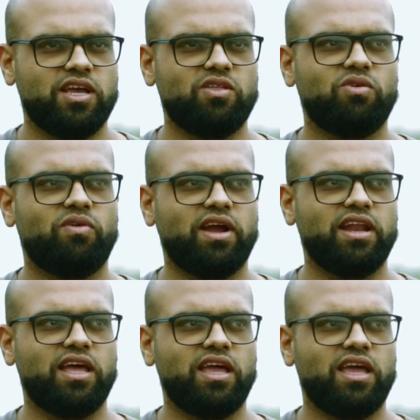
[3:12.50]
ஏதோ ஒரு
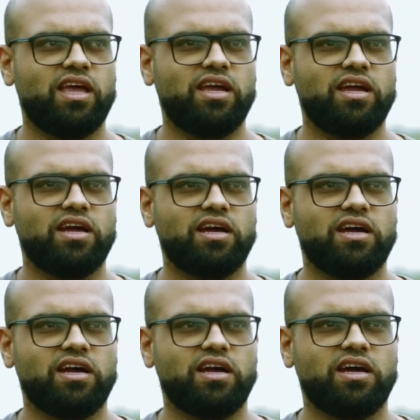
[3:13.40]
வகையில்
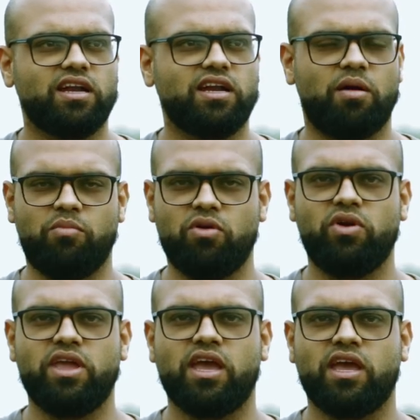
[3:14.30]

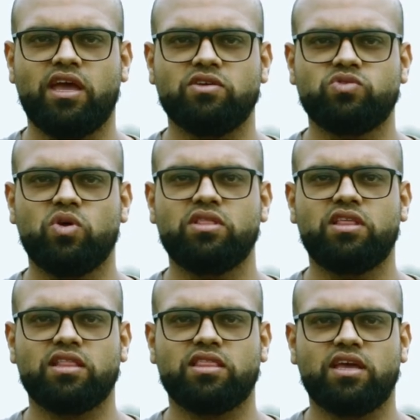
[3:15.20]
நம்மளுடைய
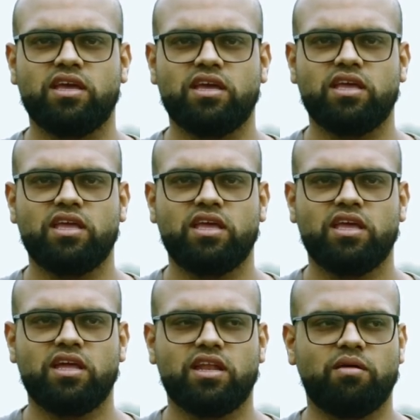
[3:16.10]
சுதந்திரத்தை
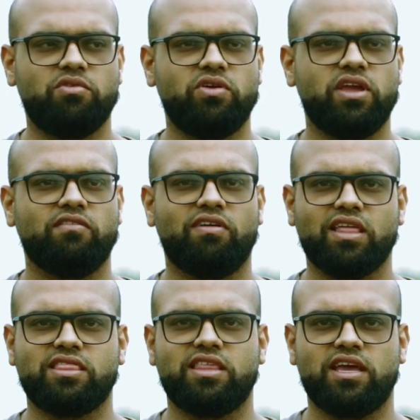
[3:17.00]
நம்மளுடைய
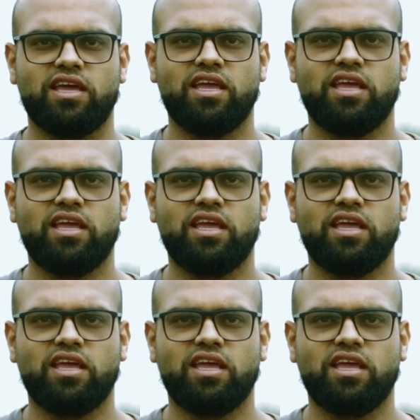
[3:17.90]
வளத்தை